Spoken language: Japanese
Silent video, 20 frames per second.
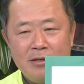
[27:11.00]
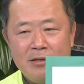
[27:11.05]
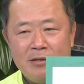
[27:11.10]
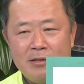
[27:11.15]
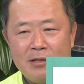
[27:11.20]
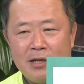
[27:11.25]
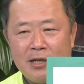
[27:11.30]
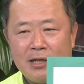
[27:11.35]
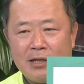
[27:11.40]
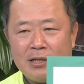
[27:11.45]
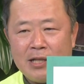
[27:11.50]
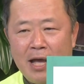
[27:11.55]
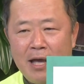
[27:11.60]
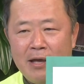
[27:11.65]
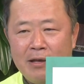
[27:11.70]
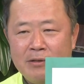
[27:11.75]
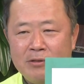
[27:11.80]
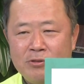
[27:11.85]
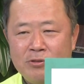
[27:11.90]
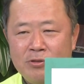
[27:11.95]
だか
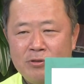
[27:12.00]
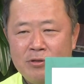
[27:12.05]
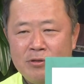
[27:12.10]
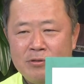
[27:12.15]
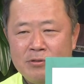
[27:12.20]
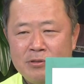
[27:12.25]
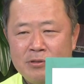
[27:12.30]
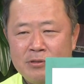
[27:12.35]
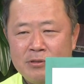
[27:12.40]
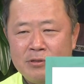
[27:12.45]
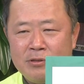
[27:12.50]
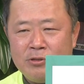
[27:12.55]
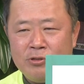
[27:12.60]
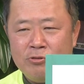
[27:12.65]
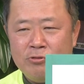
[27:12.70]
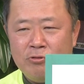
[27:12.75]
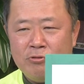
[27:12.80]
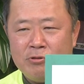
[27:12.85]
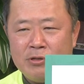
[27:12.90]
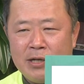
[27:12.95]
ら
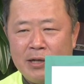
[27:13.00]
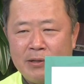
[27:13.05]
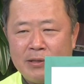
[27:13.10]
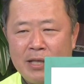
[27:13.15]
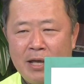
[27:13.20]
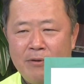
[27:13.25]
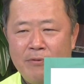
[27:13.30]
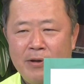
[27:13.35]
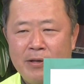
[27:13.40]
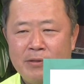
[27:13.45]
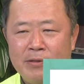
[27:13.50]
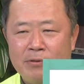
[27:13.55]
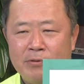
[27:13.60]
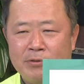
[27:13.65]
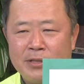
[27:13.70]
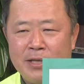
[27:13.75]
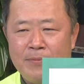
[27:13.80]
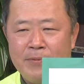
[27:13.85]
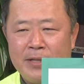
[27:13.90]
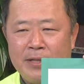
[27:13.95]
中国が台湾に
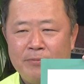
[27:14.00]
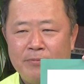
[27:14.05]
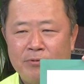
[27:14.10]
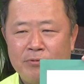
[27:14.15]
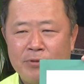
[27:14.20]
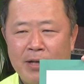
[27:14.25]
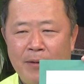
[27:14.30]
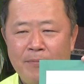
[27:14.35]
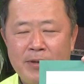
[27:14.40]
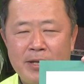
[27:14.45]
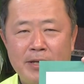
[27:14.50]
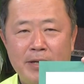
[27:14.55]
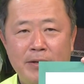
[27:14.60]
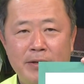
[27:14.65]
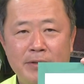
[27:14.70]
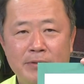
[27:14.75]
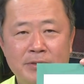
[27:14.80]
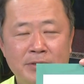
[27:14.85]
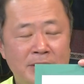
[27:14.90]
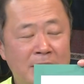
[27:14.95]
攻めてもアメリカ
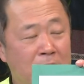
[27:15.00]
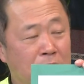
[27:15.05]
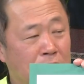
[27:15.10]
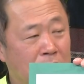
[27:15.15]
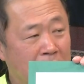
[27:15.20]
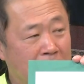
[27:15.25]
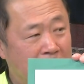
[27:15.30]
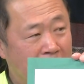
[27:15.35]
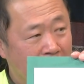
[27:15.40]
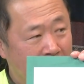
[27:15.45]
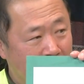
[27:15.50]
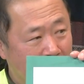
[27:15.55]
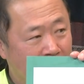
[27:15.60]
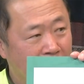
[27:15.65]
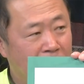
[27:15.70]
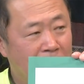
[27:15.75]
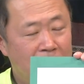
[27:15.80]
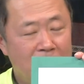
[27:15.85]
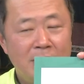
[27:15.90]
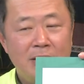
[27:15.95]
は出てこないんじゃないかと、